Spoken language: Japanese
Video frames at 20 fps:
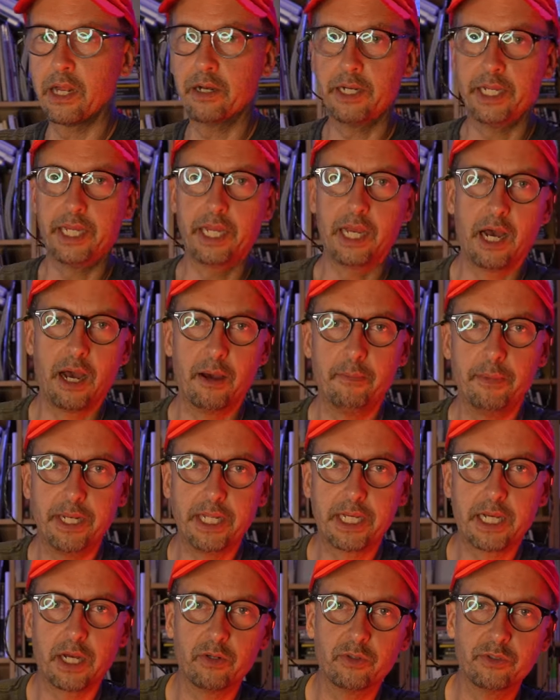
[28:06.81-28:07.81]
ルに
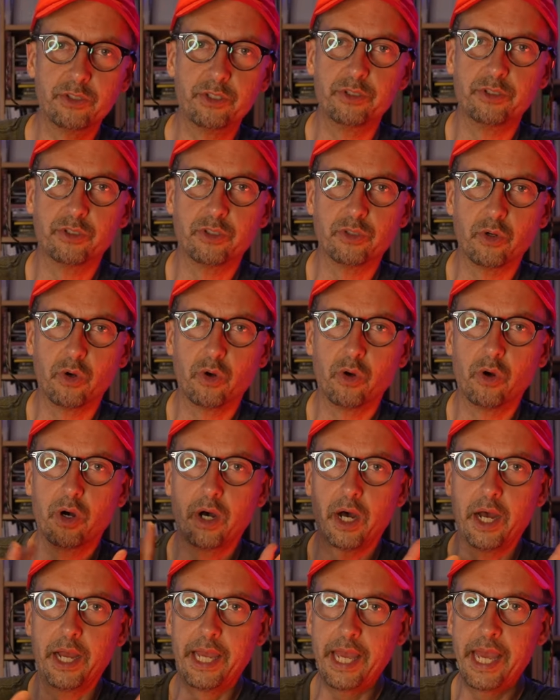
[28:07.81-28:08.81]
アメリカのニュースを
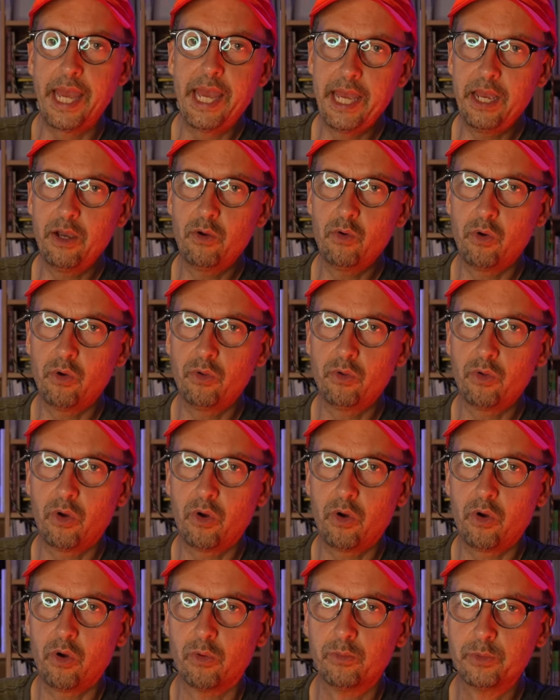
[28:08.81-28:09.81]
英語
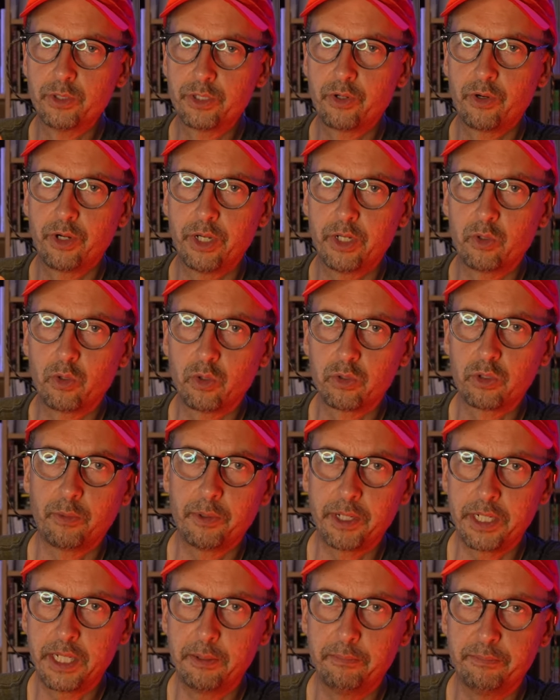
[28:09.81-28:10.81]
の面白い言
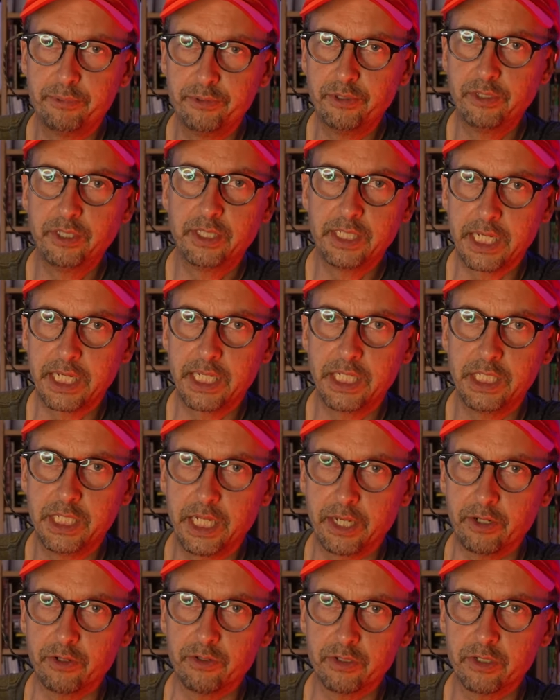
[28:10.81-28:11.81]
葉で分析し
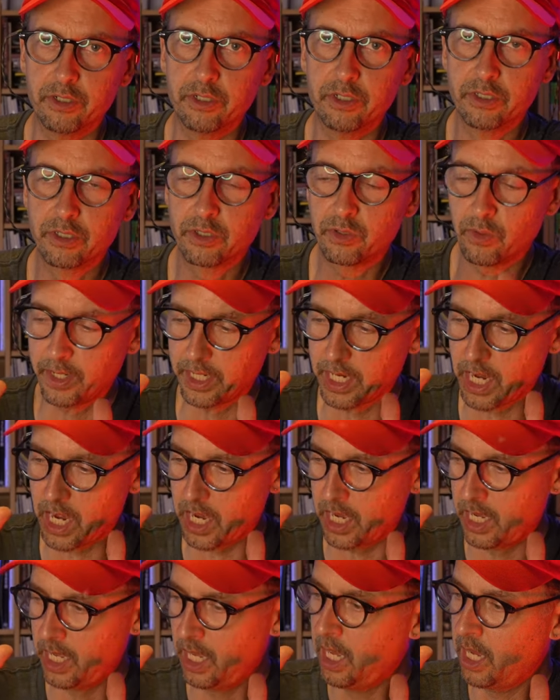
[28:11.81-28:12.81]
ていくそれ
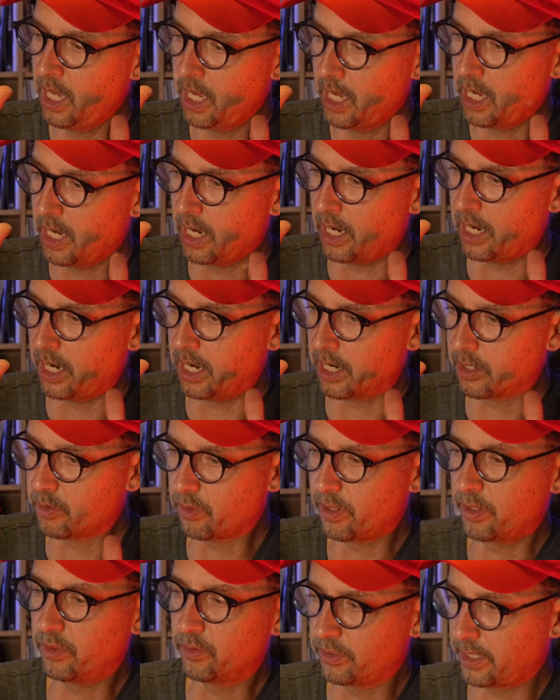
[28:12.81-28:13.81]
があ
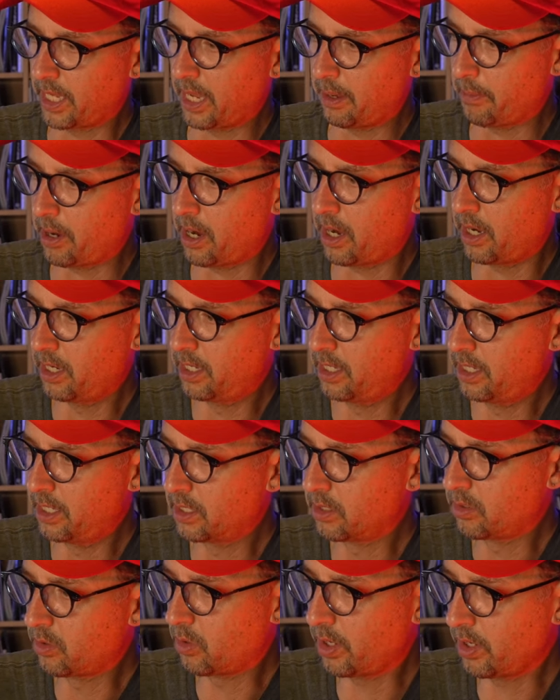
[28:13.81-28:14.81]
これのテーマ
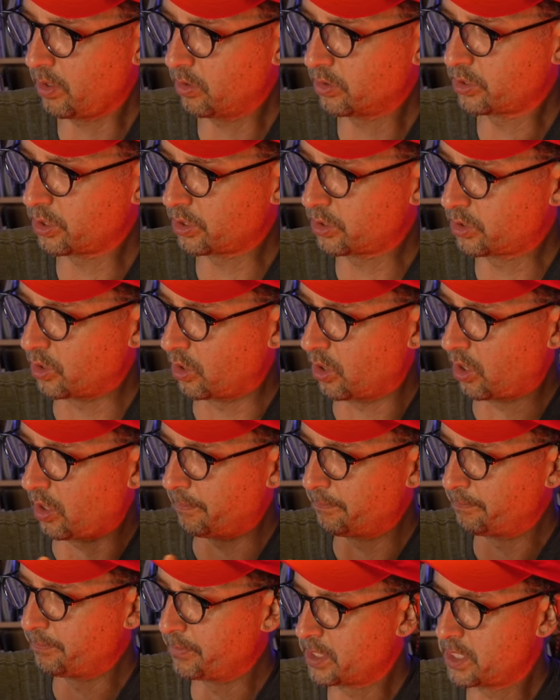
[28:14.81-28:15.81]
これをちょっと
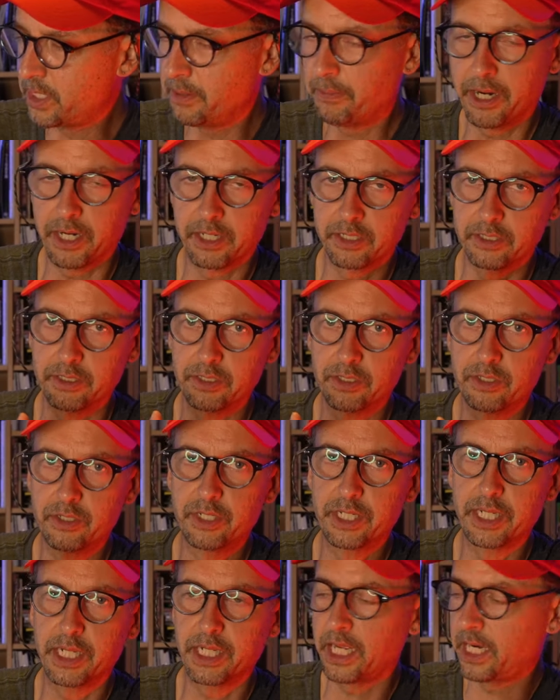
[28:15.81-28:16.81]
しばらく
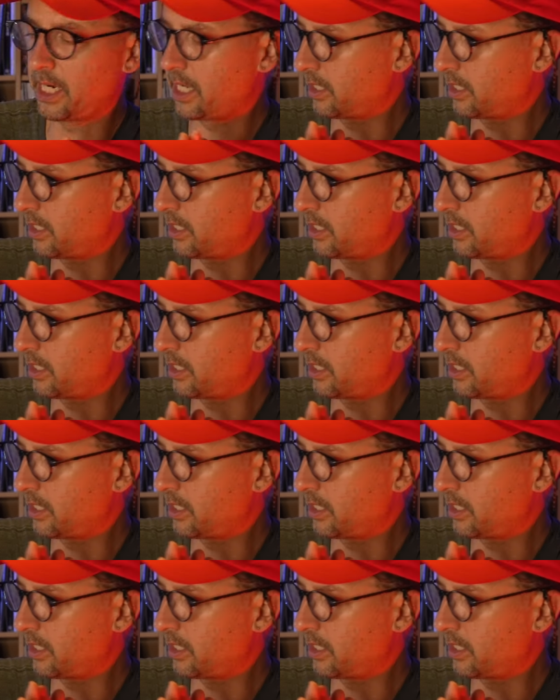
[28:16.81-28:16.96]
続けたい